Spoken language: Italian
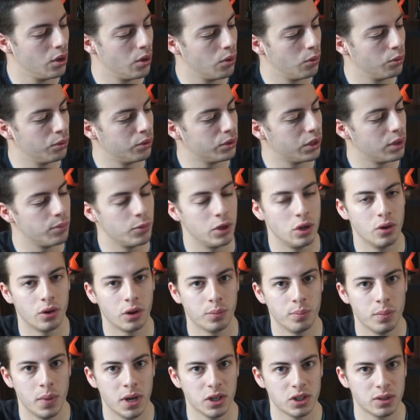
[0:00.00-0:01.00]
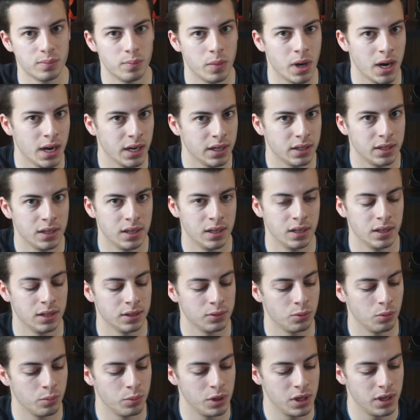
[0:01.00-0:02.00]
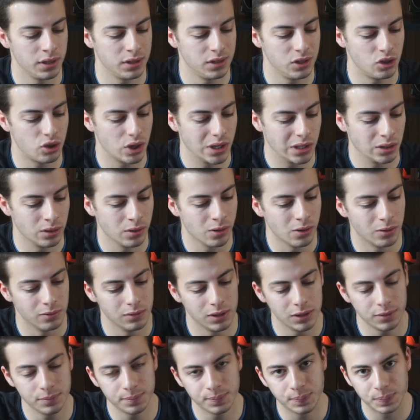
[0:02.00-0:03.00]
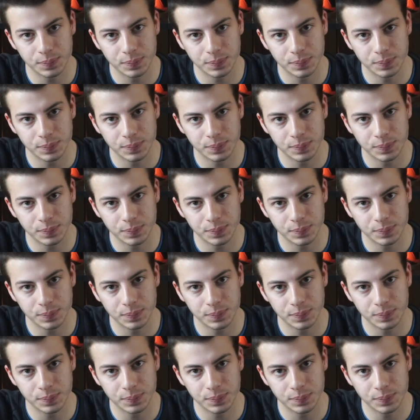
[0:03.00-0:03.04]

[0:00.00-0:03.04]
uno dei migliori best buy del 2019